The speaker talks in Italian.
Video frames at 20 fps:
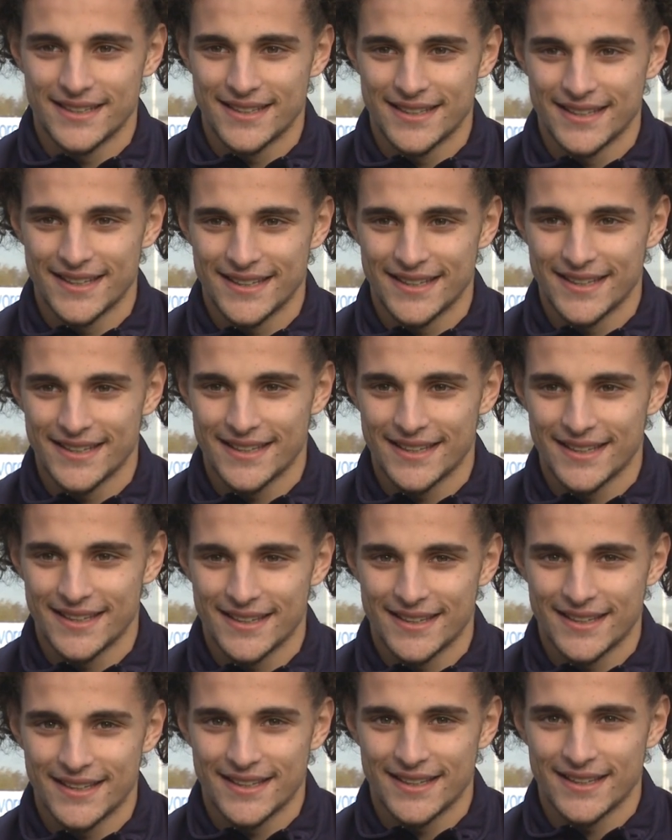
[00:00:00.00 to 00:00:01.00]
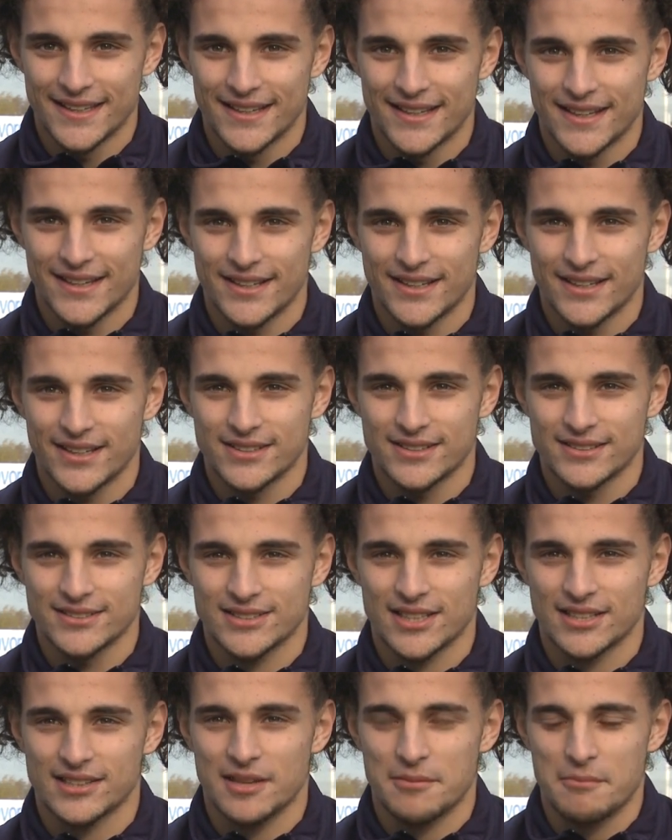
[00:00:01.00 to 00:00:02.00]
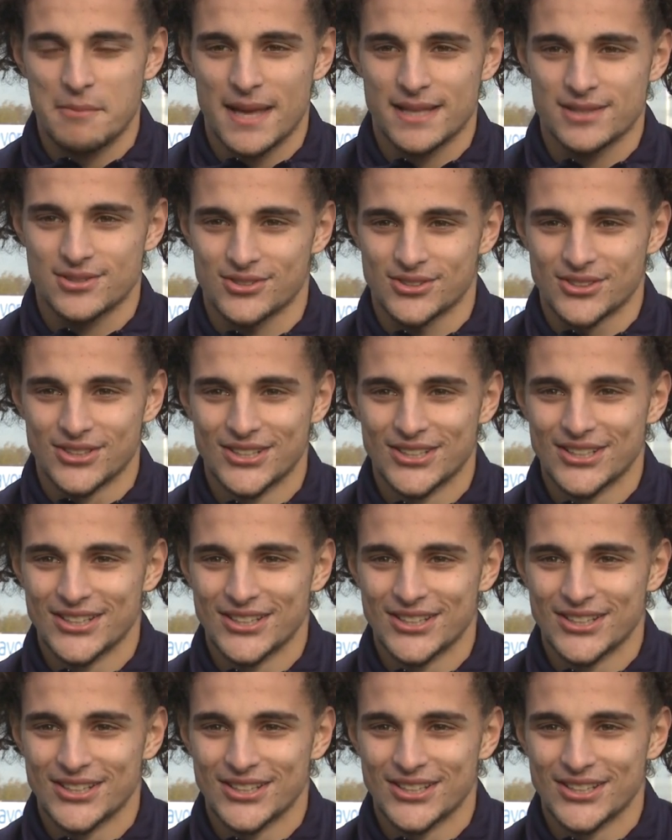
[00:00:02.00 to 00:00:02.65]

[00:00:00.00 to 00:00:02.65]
Tecnica. 7 e mezzo.